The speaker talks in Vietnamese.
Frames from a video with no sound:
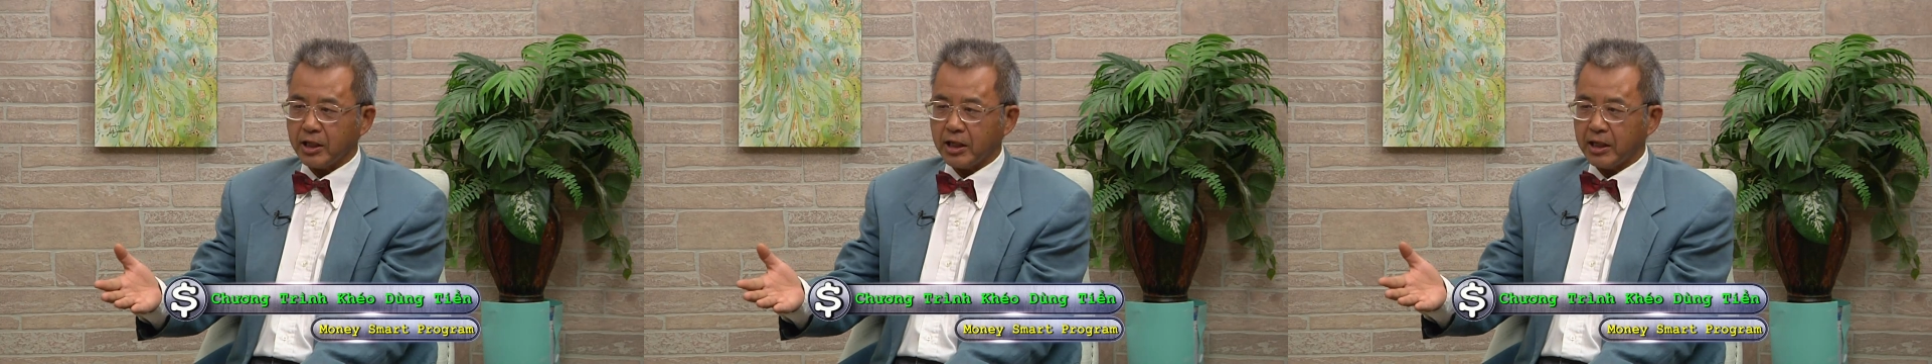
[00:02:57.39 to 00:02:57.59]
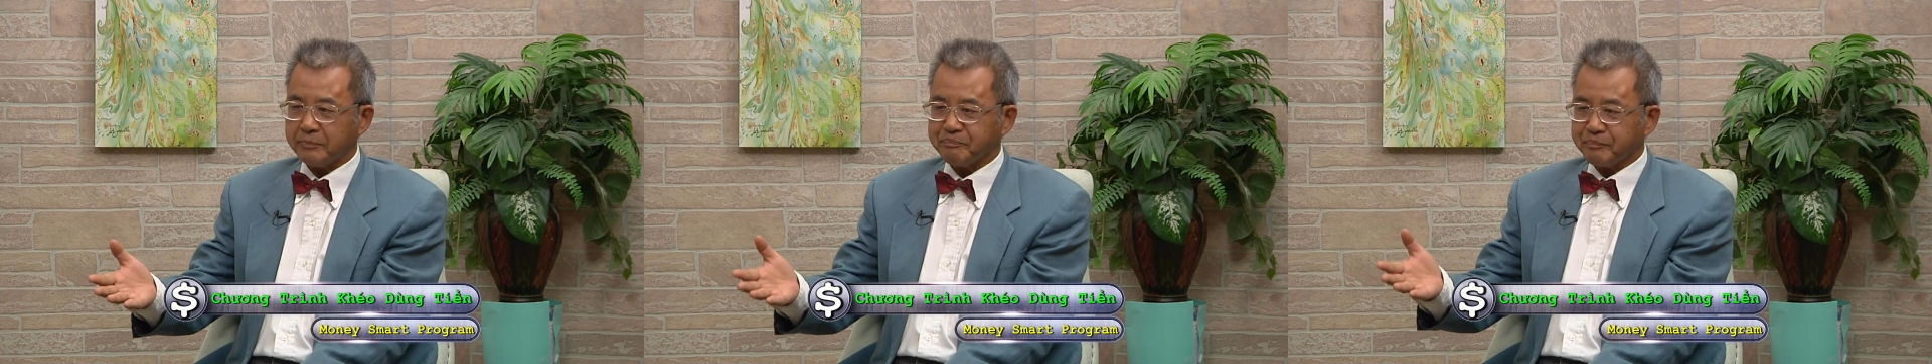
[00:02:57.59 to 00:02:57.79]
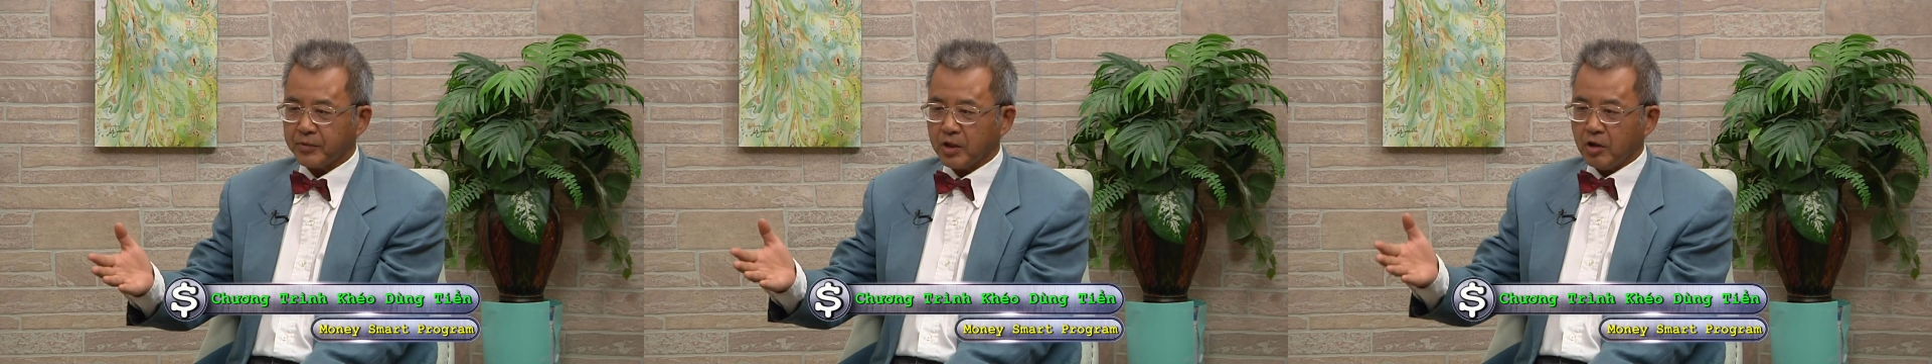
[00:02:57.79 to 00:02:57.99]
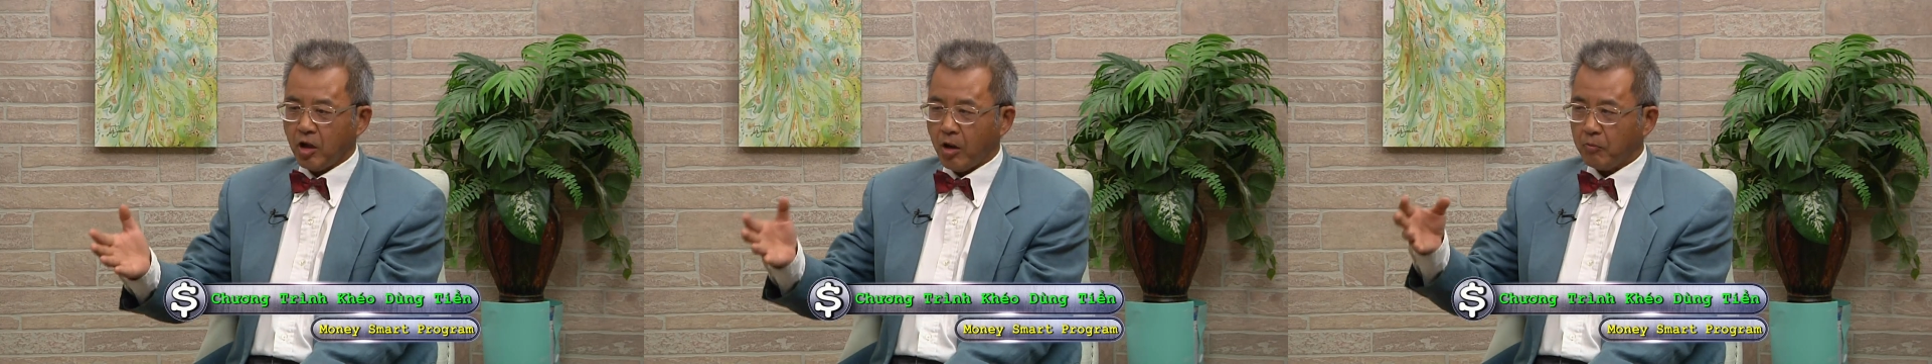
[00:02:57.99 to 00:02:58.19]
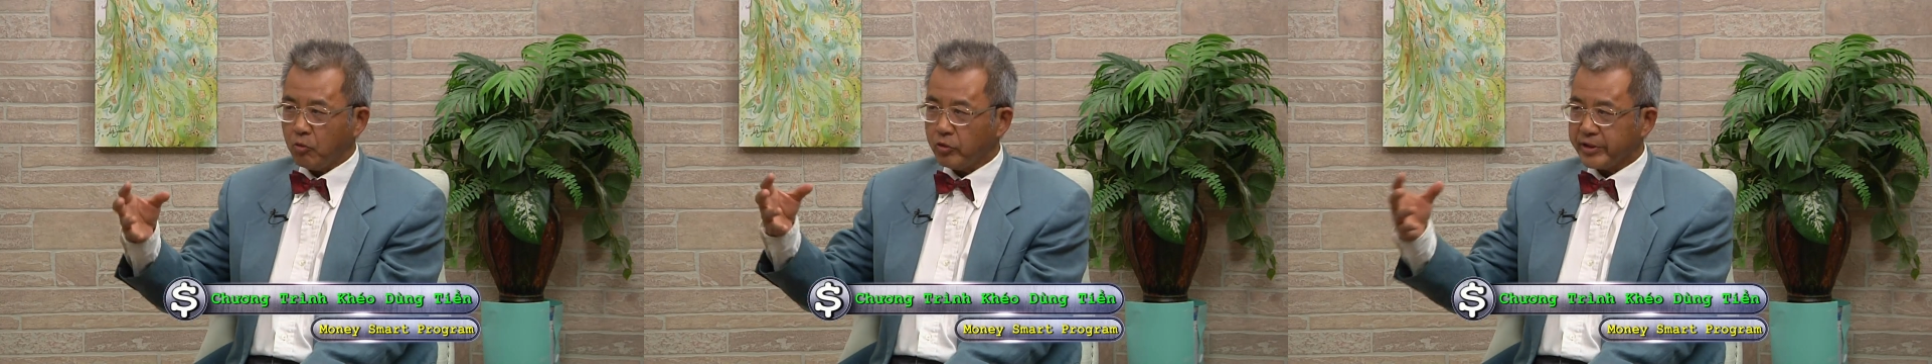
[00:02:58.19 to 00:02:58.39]
là
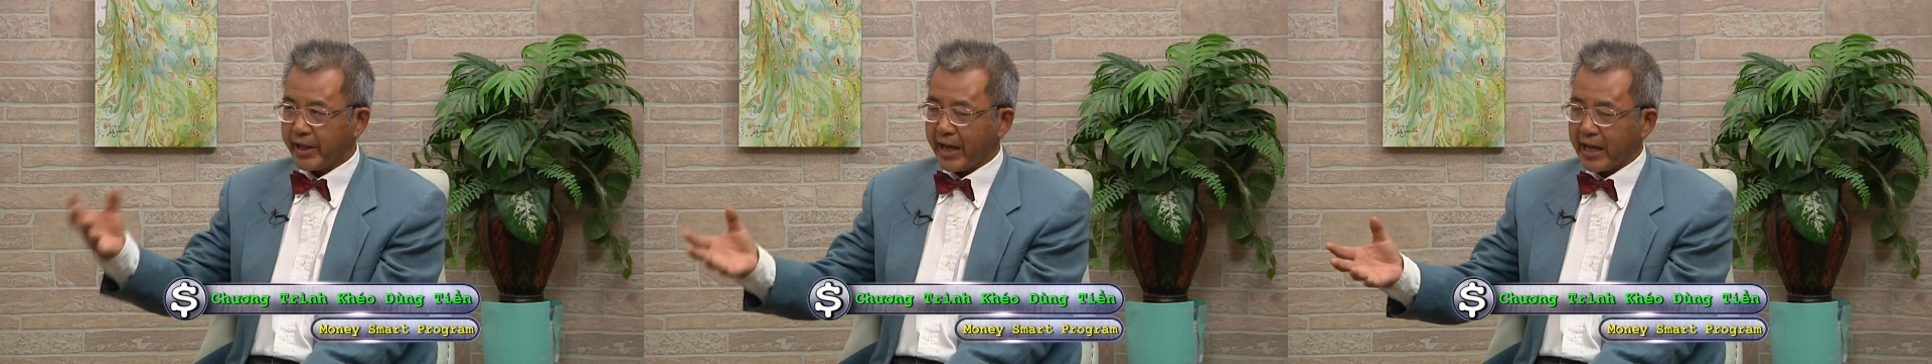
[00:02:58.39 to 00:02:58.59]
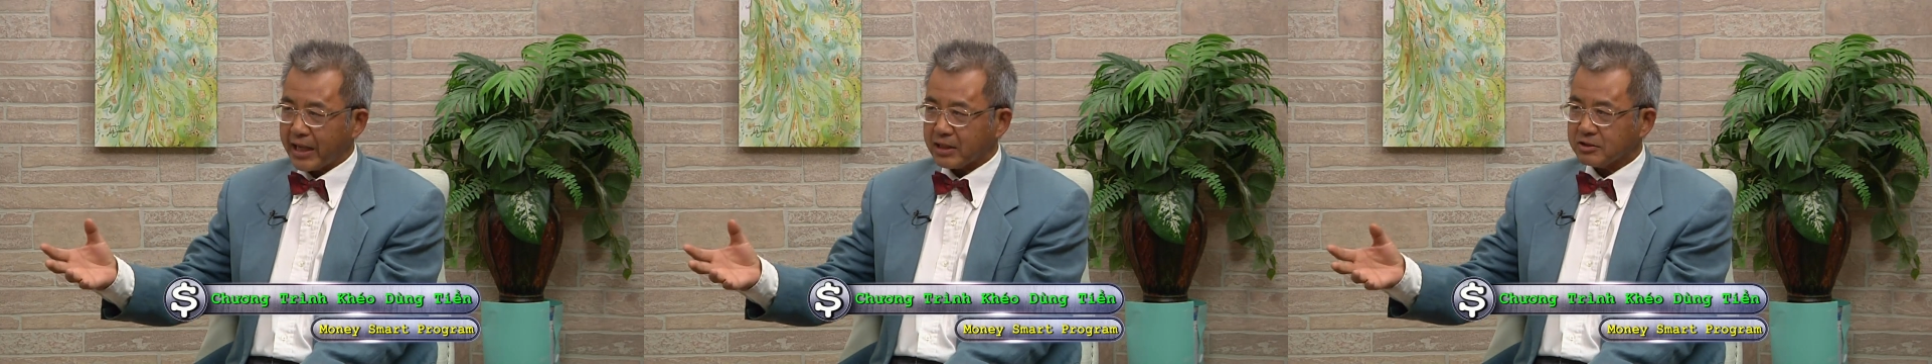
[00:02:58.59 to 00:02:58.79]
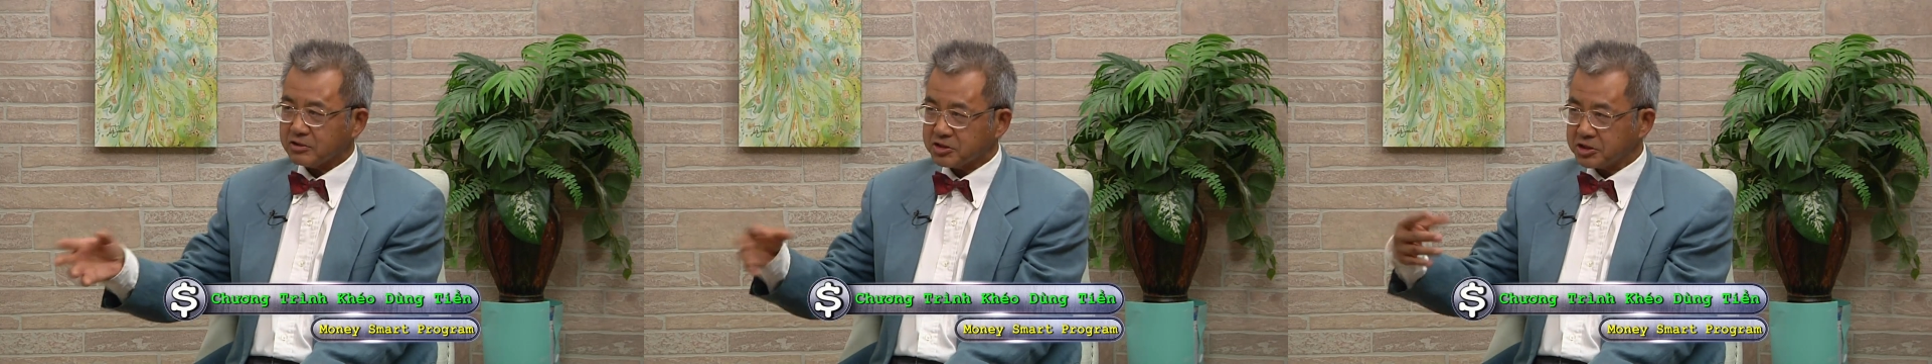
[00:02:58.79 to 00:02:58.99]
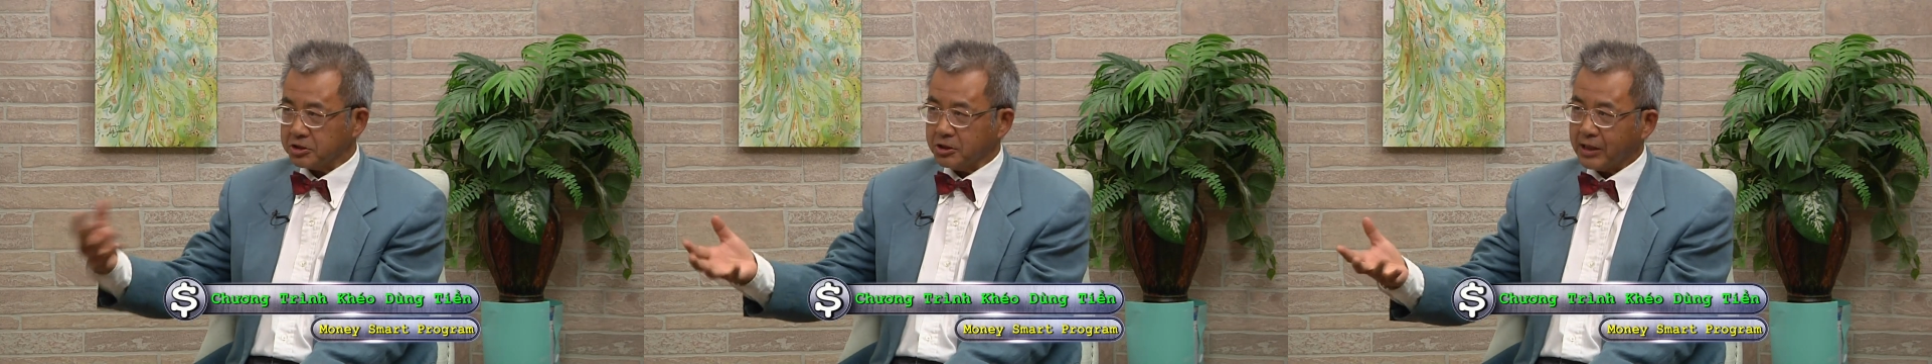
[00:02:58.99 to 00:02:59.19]
họ mua nhà sửa yeah.